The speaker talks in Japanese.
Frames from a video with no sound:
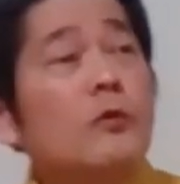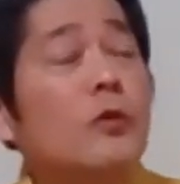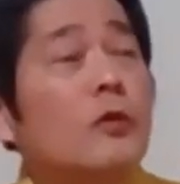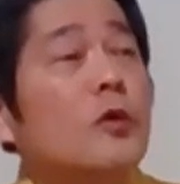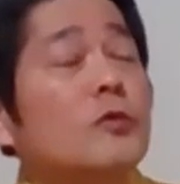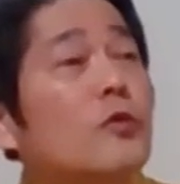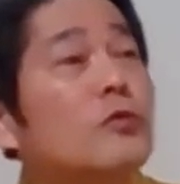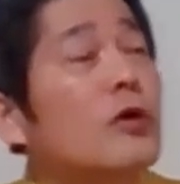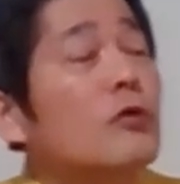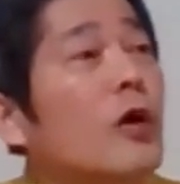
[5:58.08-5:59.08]
え、な、なんで
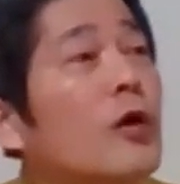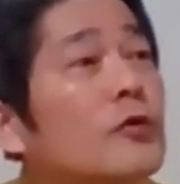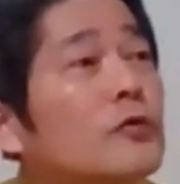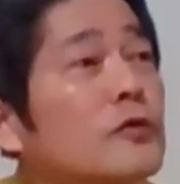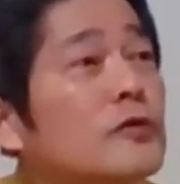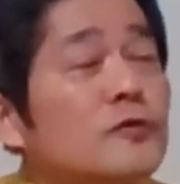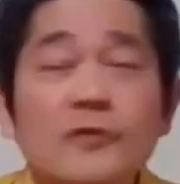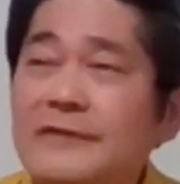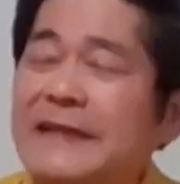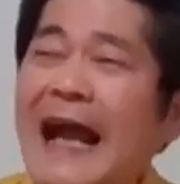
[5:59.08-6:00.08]
こんなのがいるんです
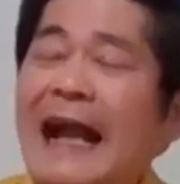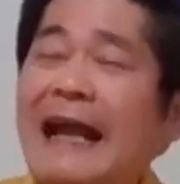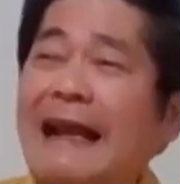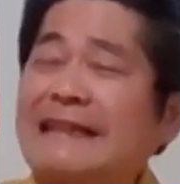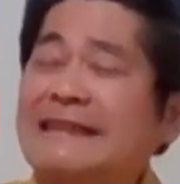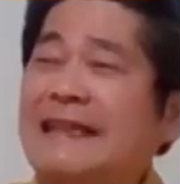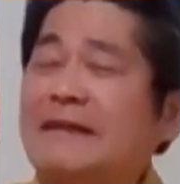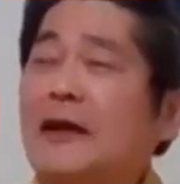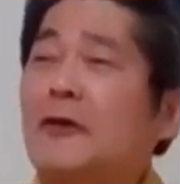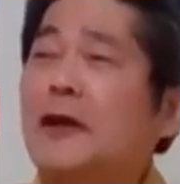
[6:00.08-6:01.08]
だからさ、
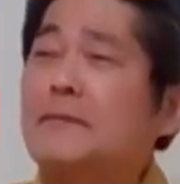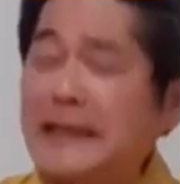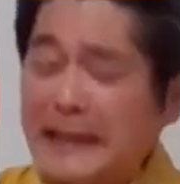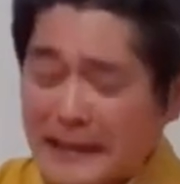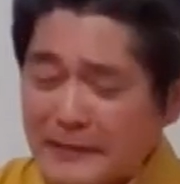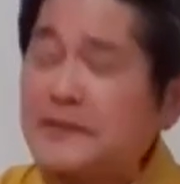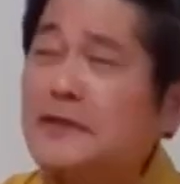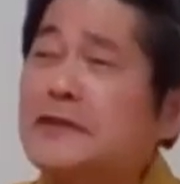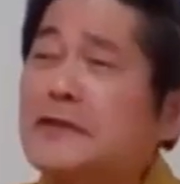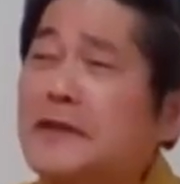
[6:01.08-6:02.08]
まあ、これはまあ、値切る
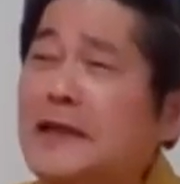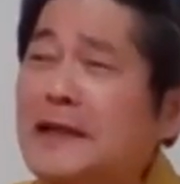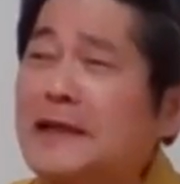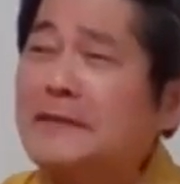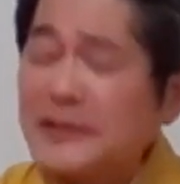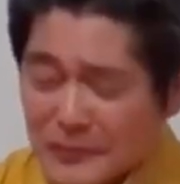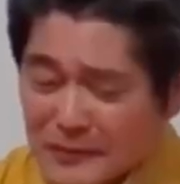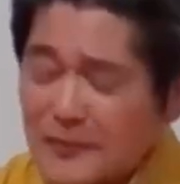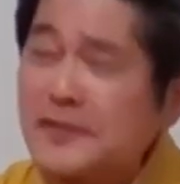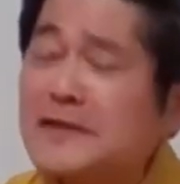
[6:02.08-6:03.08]
時のな、上
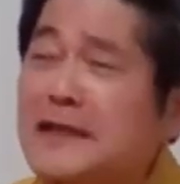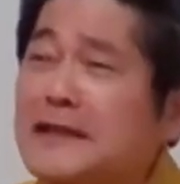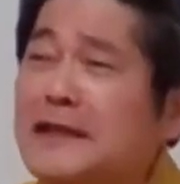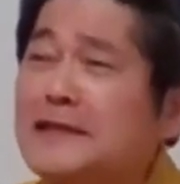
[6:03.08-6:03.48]
等手段って